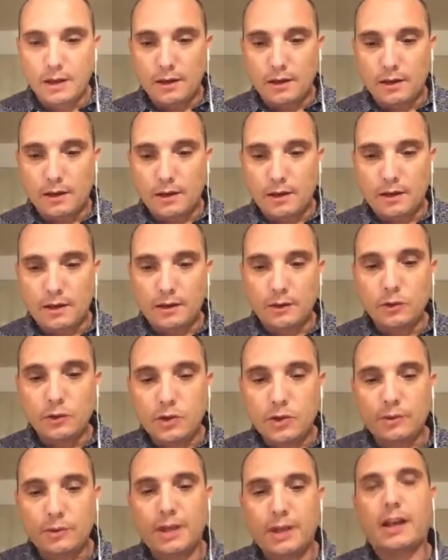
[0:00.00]
Euh,
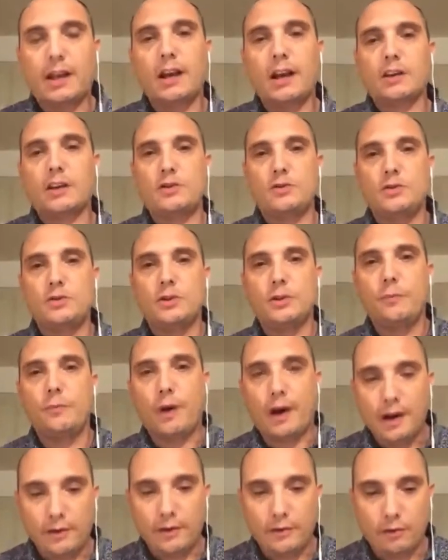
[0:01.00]
nous sommes déclarés justes
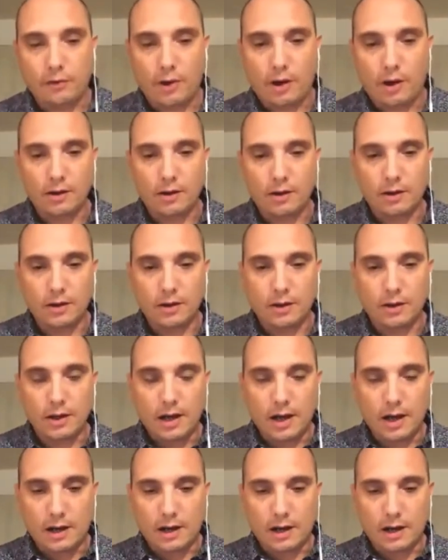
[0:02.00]
par la foi
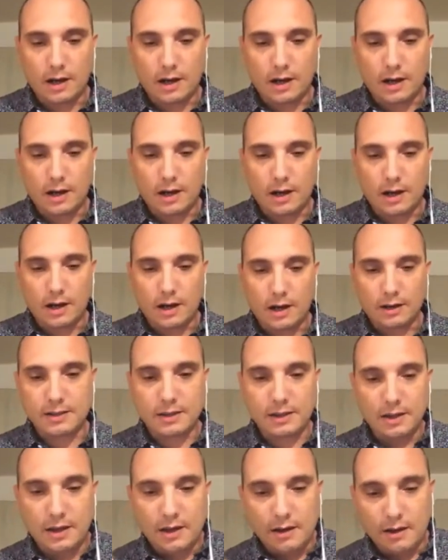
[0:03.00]
en,
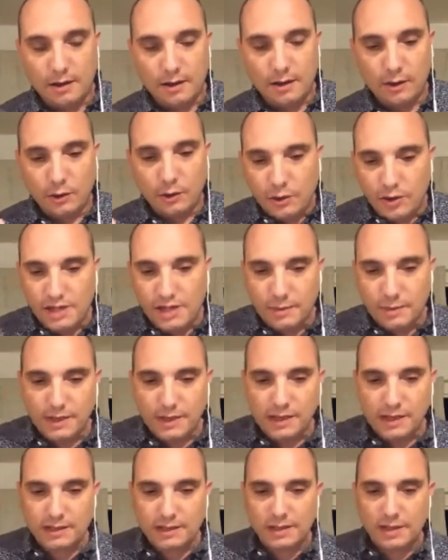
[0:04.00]
Christ. Euh,
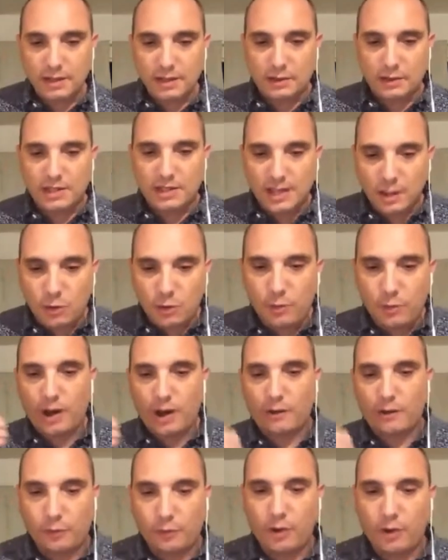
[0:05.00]
le deuxième temps, c'est ce
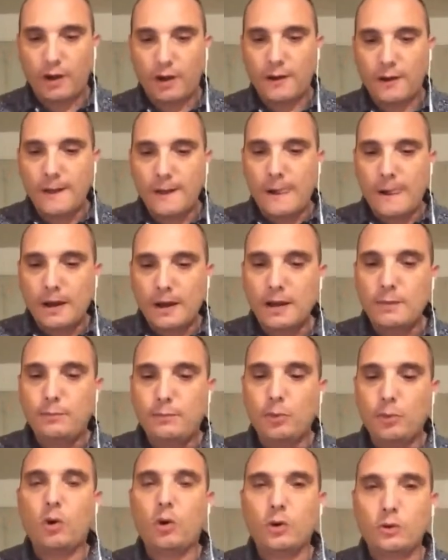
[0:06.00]
salut par la foi, et
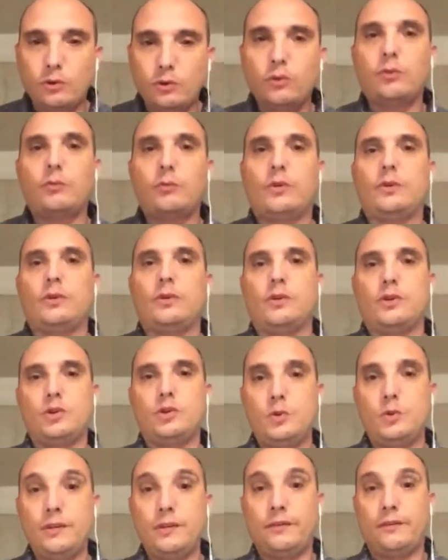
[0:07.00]
pour tout le monde,
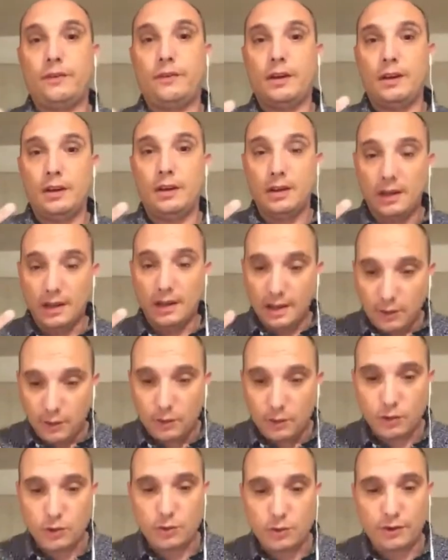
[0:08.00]
juif et
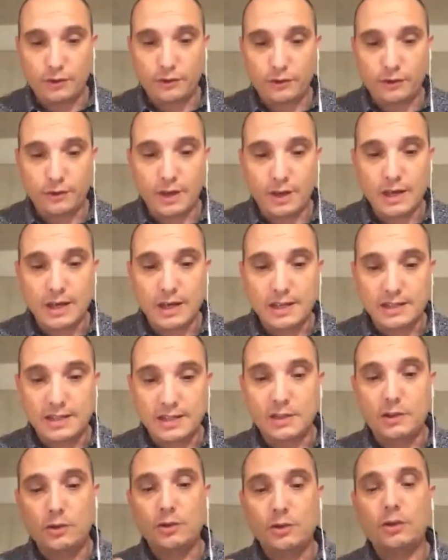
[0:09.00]
non juif, c'est
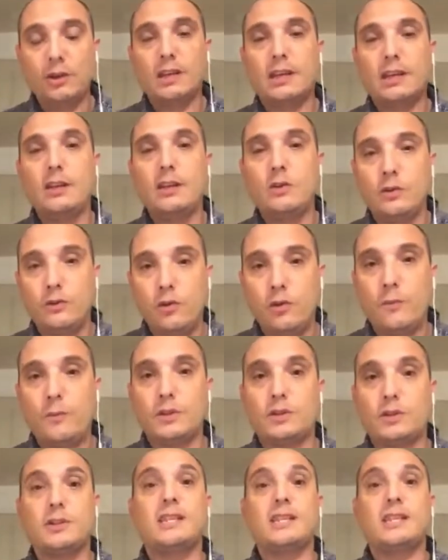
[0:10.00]
Dieu qui le veut
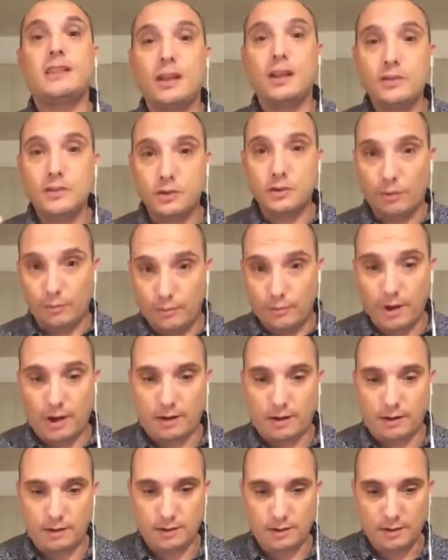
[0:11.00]
parce que c'est dans son plan.